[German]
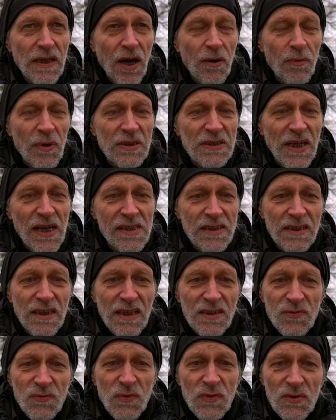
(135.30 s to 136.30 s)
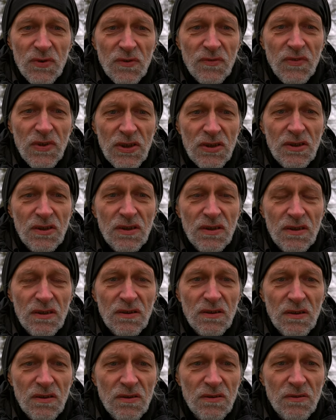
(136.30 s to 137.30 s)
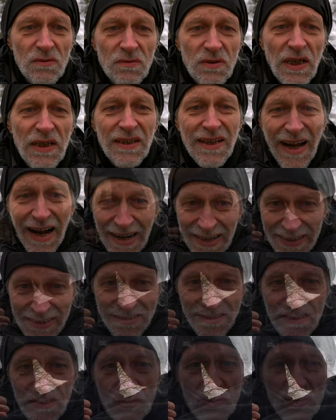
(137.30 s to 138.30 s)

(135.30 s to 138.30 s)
Aber ich halte das für so wichtig, äh, den Geist